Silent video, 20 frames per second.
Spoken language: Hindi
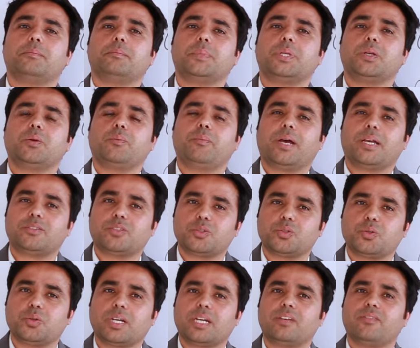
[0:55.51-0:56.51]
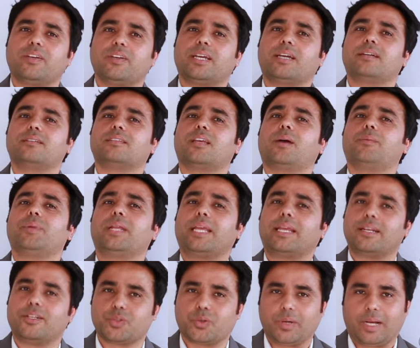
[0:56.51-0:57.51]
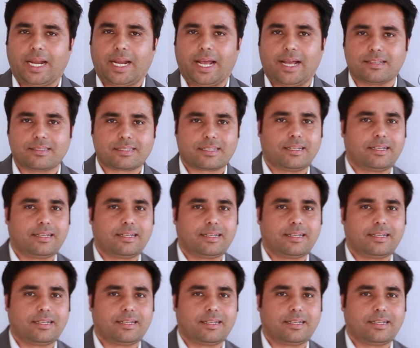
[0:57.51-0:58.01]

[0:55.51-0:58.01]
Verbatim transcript: यू नो मैसेज को कन्वे कर से अपने इंग्लिश को इन्हांस